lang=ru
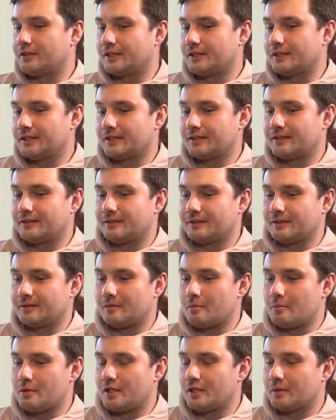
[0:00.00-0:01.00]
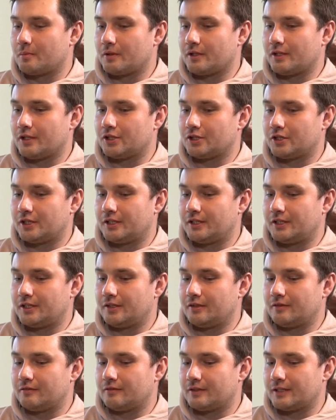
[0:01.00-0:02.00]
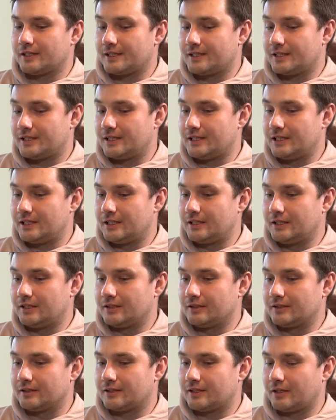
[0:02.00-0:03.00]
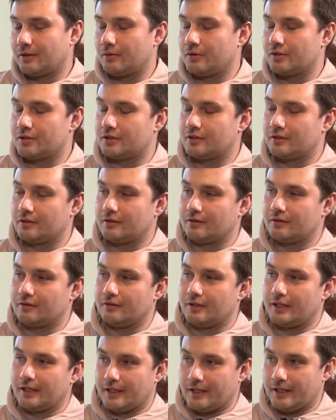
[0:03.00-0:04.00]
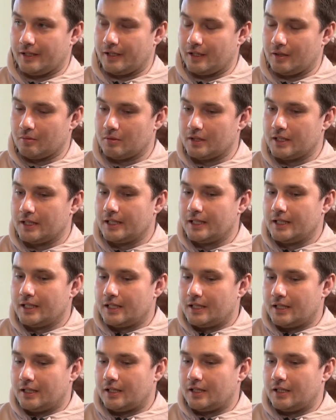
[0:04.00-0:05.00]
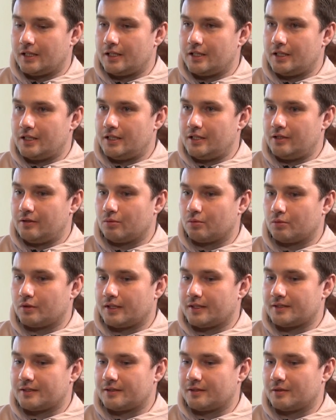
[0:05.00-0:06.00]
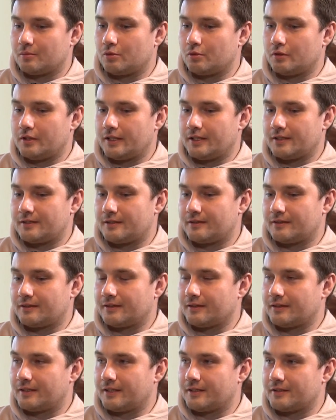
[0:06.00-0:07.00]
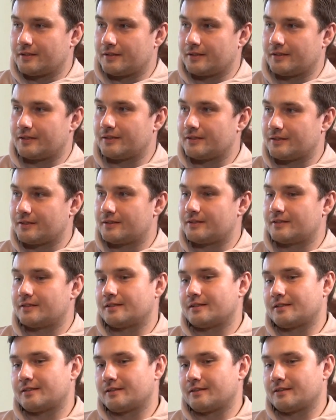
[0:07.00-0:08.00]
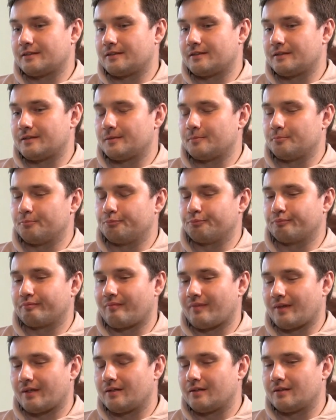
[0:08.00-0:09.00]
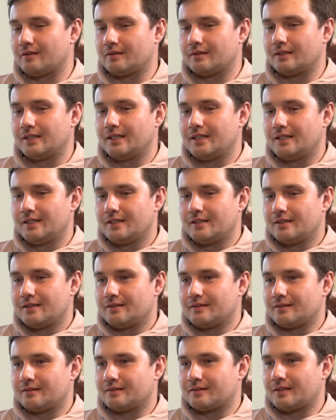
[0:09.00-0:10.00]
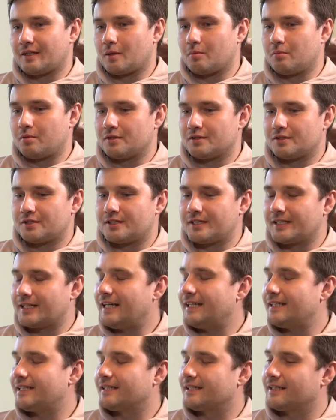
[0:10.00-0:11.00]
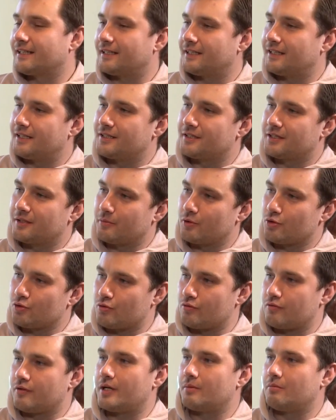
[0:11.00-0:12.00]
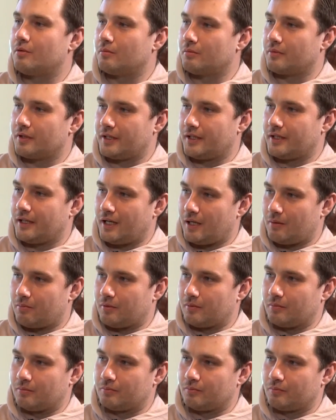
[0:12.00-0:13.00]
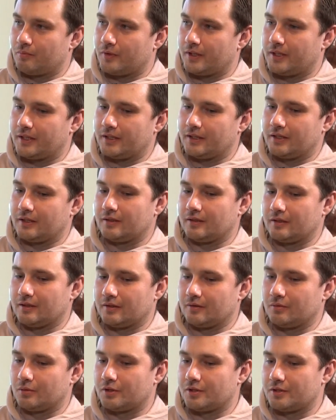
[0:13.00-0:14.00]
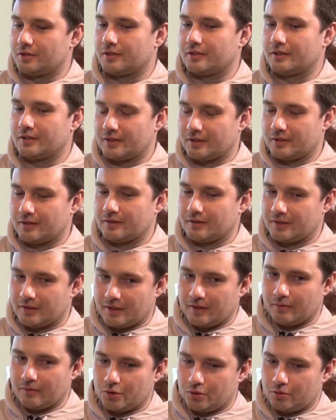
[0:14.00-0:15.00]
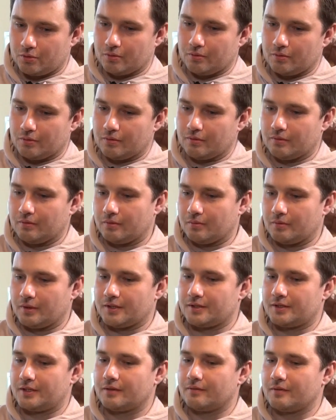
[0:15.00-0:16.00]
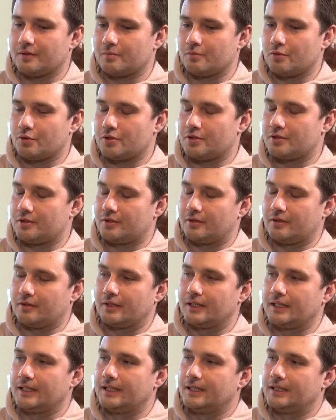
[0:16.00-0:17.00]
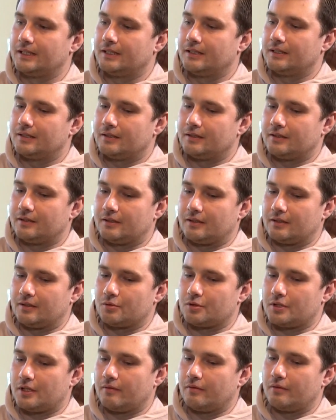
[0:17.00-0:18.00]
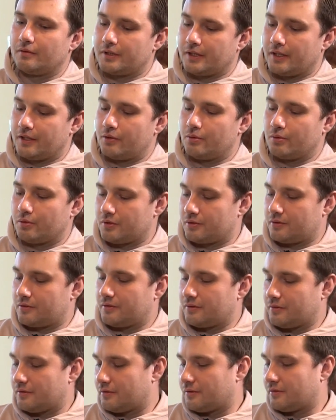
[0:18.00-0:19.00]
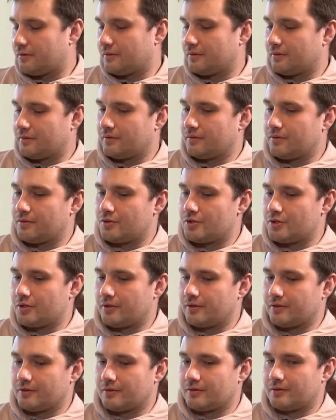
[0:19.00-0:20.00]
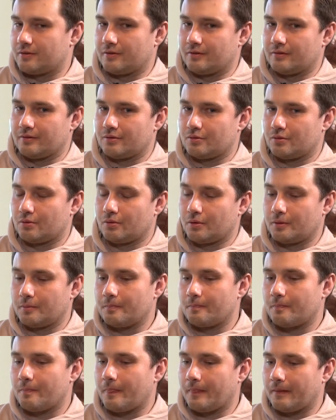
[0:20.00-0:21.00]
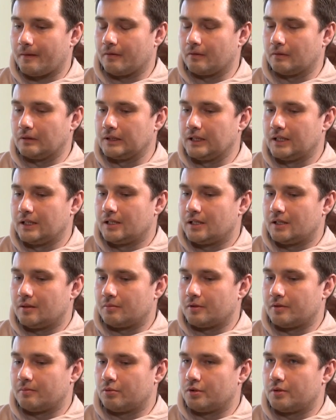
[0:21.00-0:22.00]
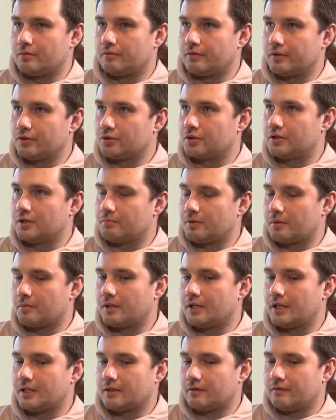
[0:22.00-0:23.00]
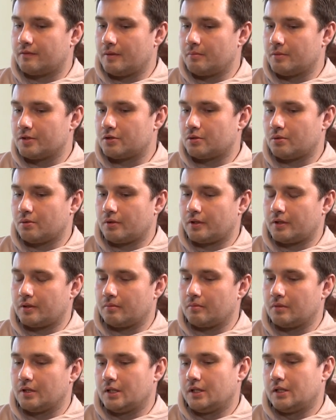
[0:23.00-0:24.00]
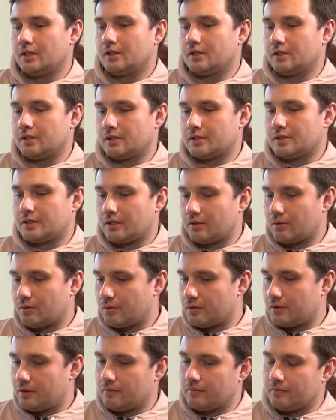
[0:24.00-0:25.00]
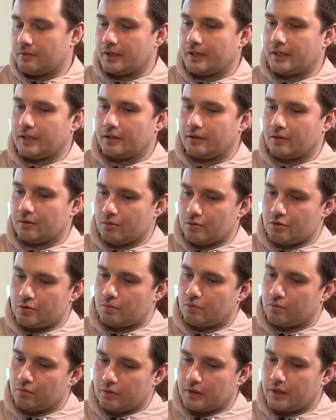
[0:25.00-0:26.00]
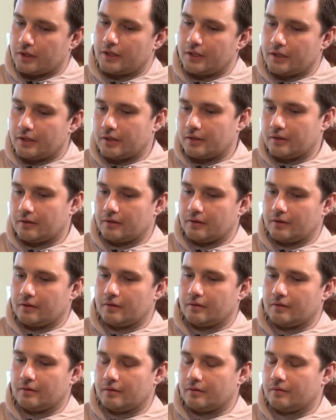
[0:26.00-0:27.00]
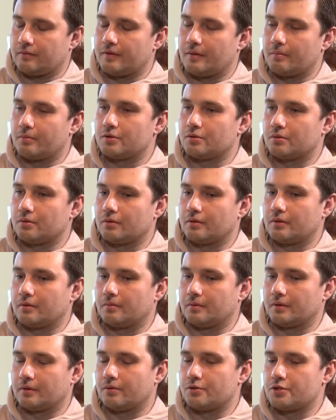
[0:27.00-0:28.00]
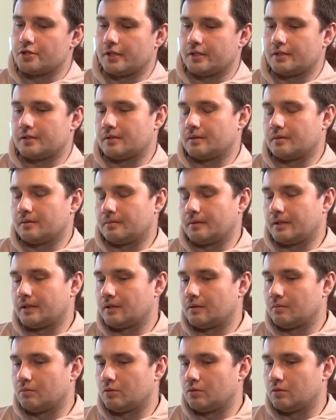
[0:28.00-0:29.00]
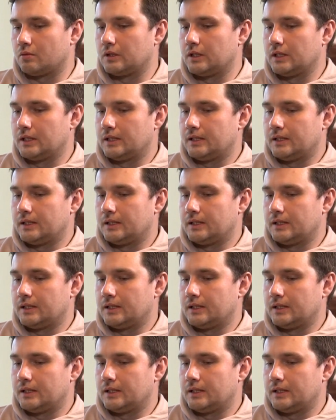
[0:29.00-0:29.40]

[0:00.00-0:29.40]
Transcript: рынок э, мобильных приложений в России становится локальным, э, и у нас наблюдается тенденция с эм, э, как бы стирание границы между вебом и апом. Вот из-за из из что у нас нет возможности устанавливать iOS через Store, мы будем вынуждены прибегать к веб-историям, а с Android, вероятно, тоже будут какие-то а, веб-истории подключаться. Поэтому,